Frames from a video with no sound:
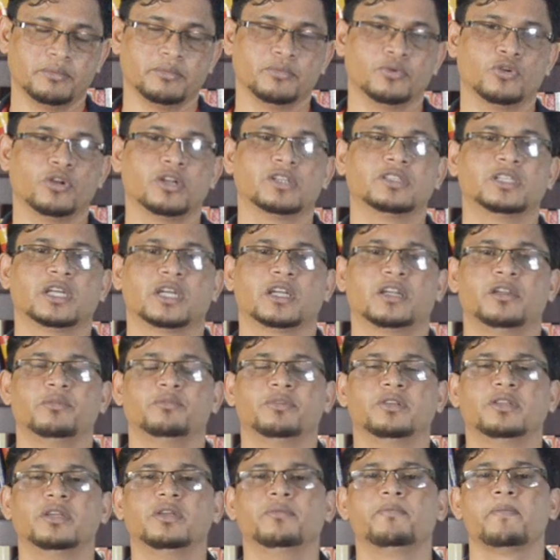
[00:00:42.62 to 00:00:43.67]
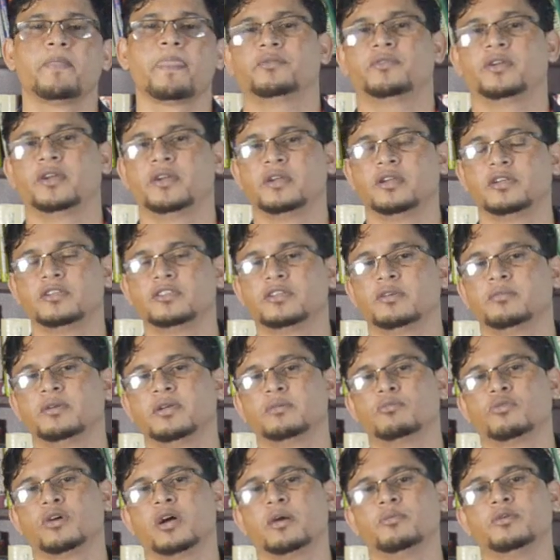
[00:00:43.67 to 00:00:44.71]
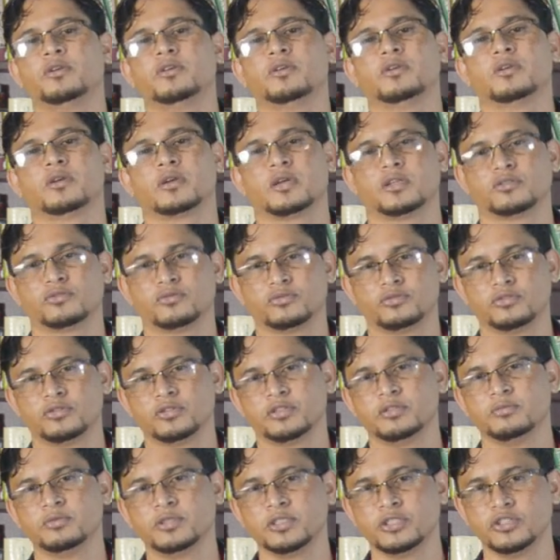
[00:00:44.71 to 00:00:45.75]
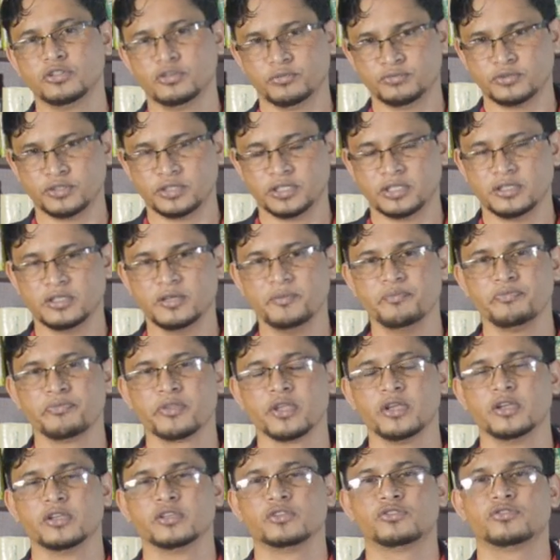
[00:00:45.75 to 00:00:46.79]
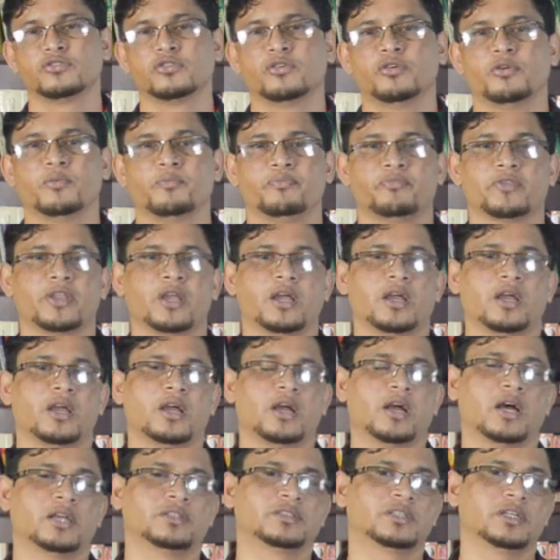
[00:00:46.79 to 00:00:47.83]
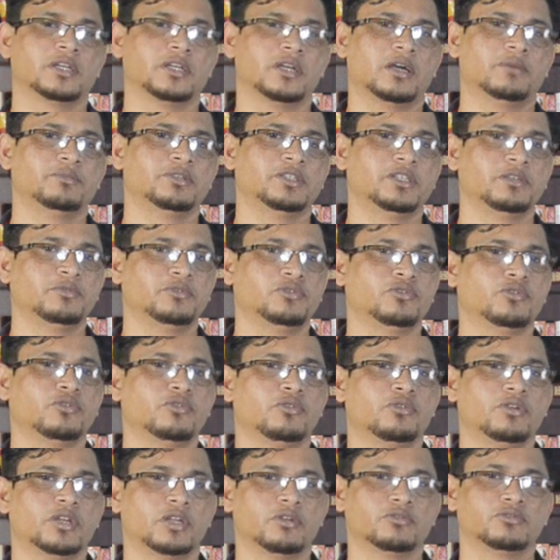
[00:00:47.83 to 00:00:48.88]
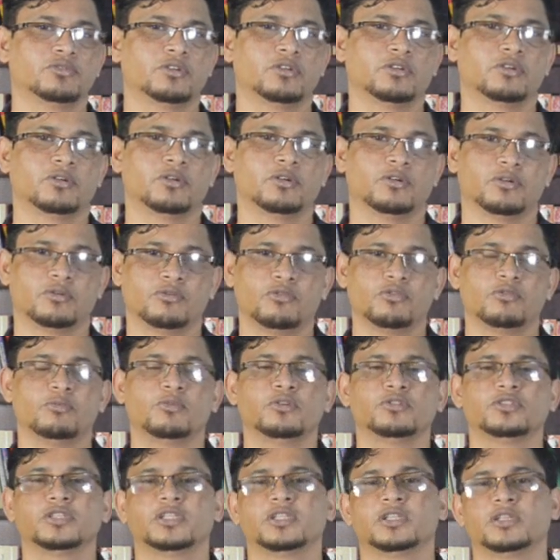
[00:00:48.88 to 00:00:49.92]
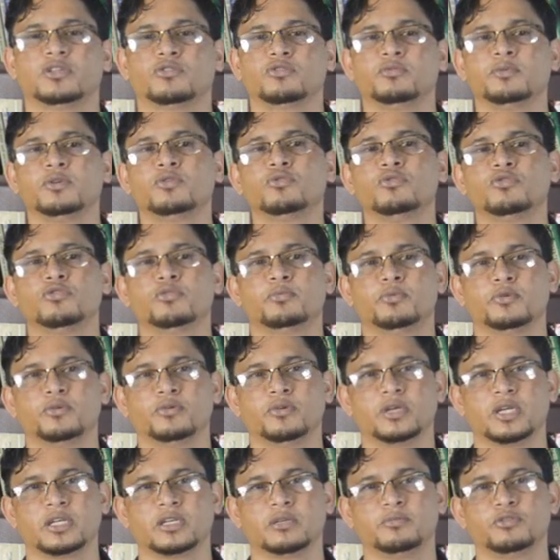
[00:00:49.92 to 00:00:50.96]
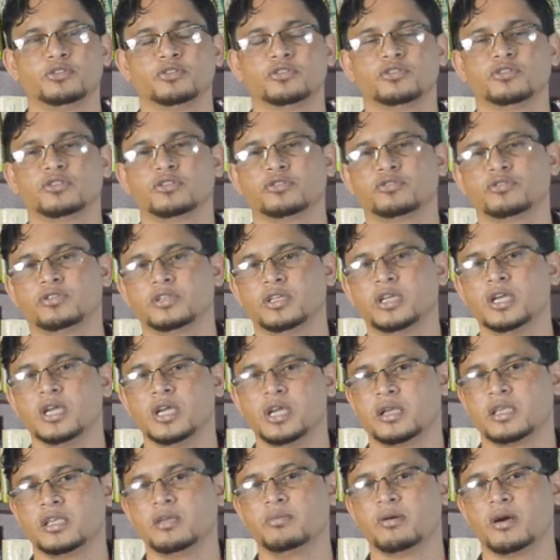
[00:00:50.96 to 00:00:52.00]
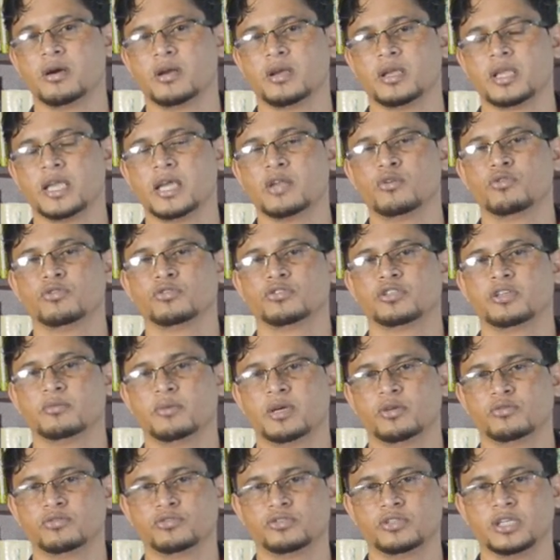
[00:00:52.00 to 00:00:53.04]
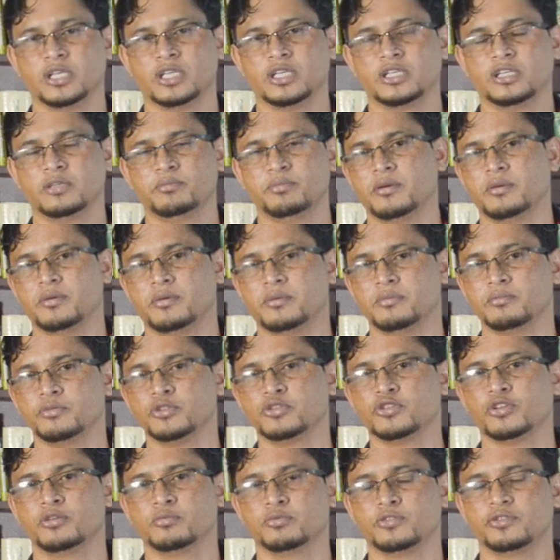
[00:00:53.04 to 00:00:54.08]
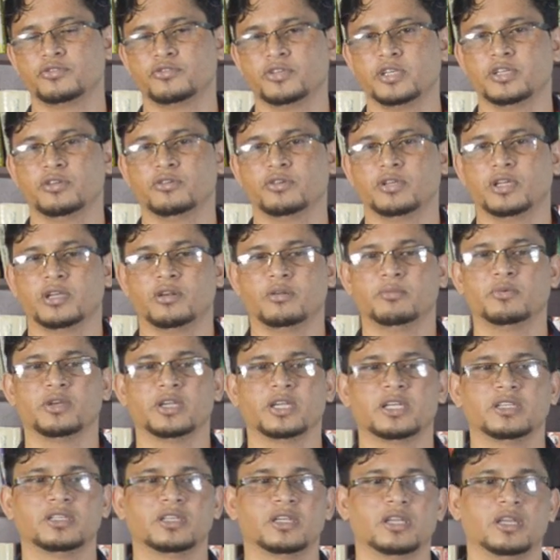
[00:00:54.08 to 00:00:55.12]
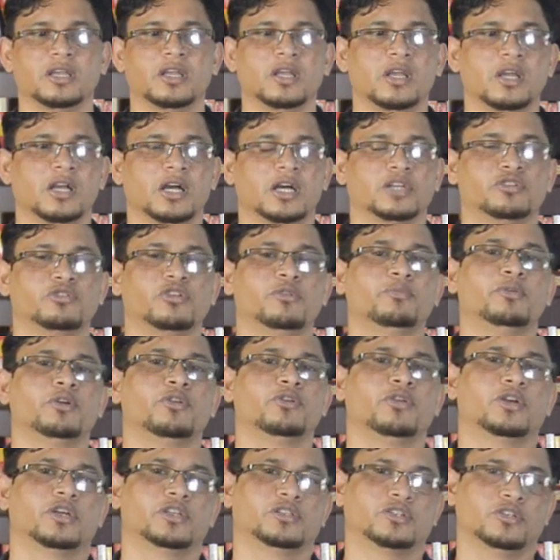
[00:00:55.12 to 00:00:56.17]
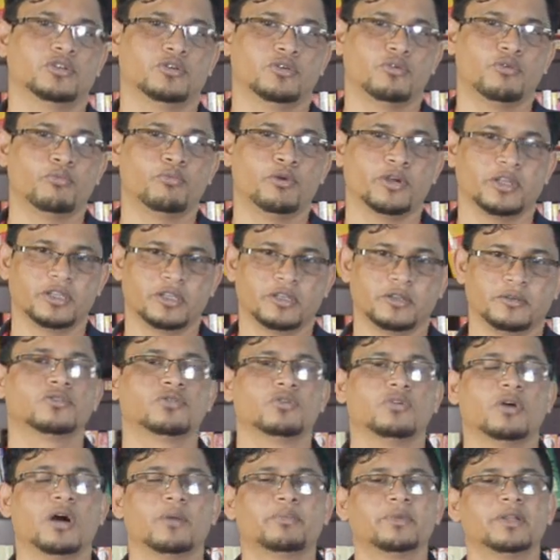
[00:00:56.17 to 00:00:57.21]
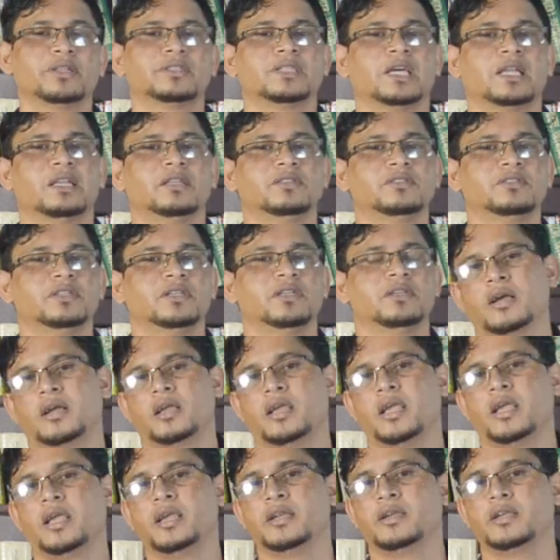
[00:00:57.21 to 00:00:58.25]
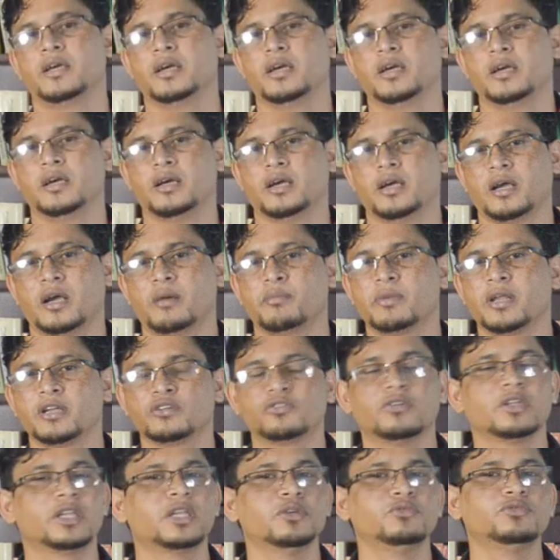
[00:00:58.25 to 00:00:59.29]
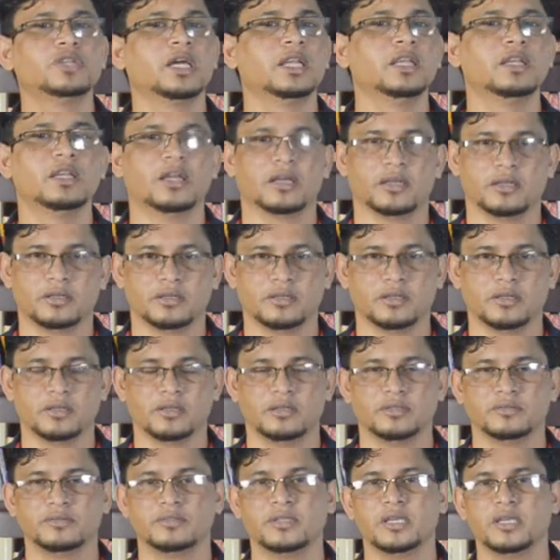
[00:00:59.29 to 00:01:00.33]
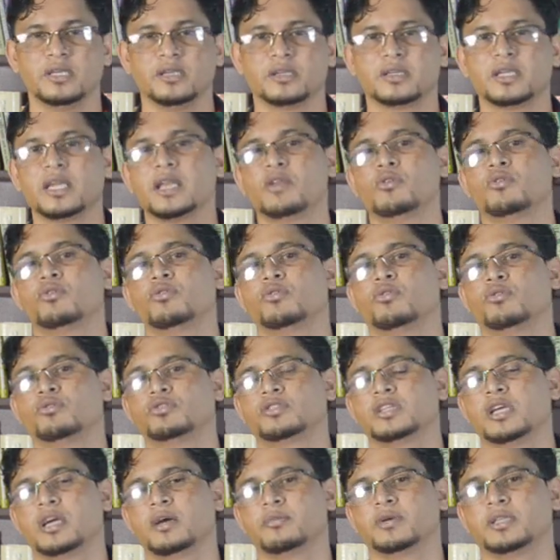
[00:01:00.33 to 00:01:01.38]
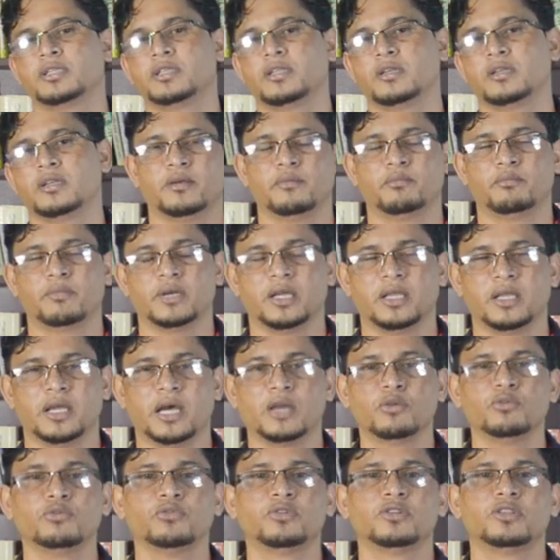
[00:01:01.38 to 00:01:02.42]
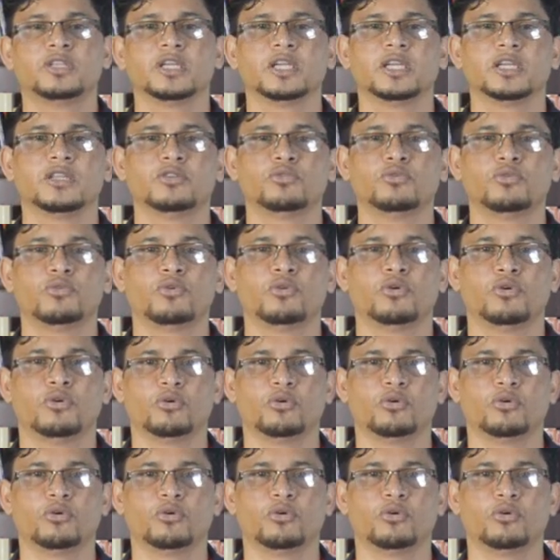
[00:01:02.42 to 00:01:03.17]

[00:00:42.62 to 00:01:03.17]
নলেজ একাডেমিতে ট্রেনার হিসেবে এবং আমি কাজ করছি বিজি জবসের সাথে সো আজকে আমি যে বিষয়গুলো নিয়ে আলোচনা করব সেটা খুবই গুরুত্বপূর্ণ একটা বিষয় সে হচ্ছে কীভাবে কেন হচ্ছে মানুষ নেগেটিভ বিষয়ের প্রতি ট্রেন্ড হয়ে গেল এবং এখান থেকে আসলে বের হয়ে আসার উপায় কী সো আপনারা জানেন যে এটা আমরা আসলে কেউ জানি না যে কেন হচ্ছে আমাদের মানে আনন্দের থেকে দুঃখ